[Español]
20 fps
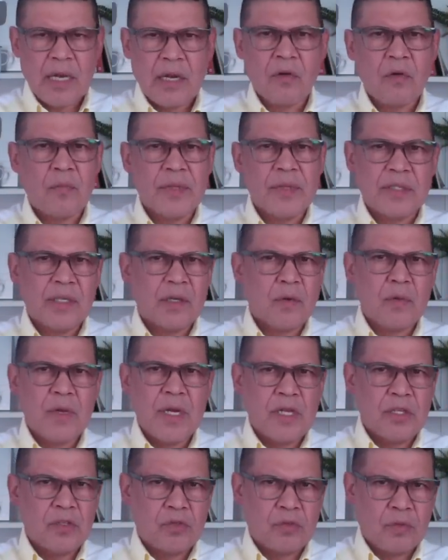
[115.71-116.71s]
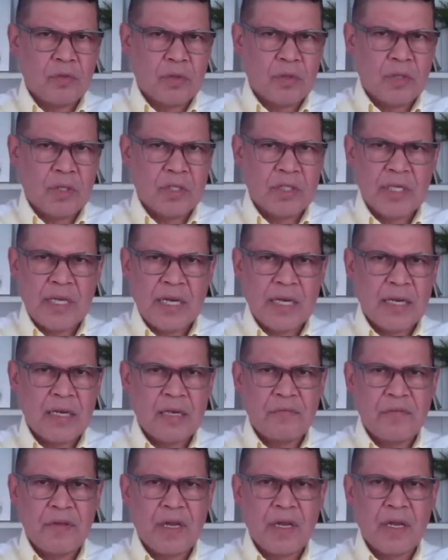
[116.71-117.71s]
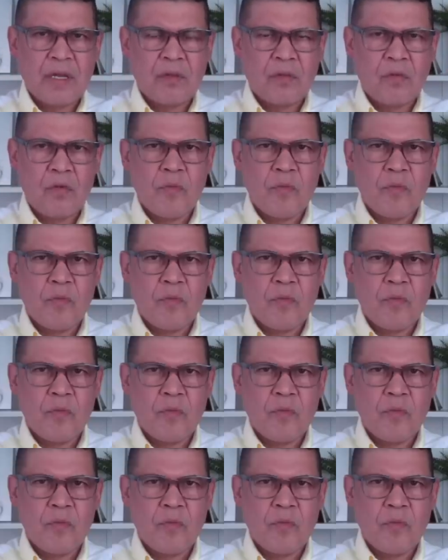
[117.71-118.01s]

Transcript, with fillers: a cometer un hecho que sea calificado